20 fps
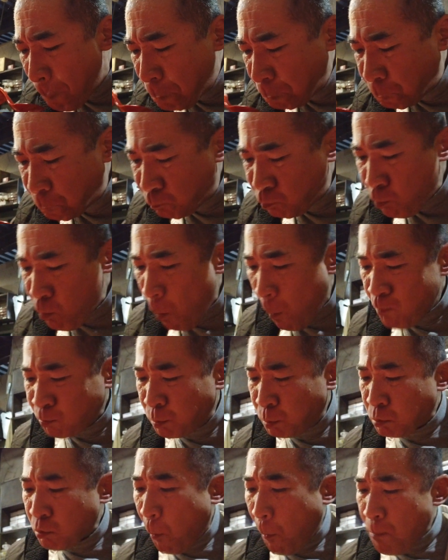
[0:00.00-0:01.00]
からね、
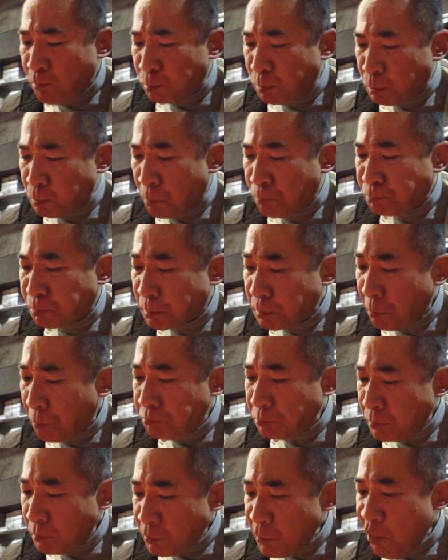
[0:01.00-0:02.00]
たまらんよ、これ。
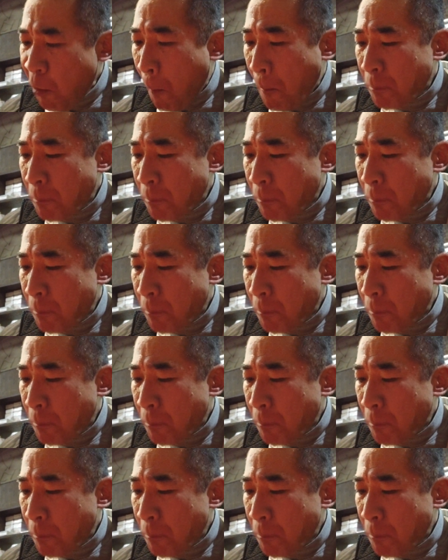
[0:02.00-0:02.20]
この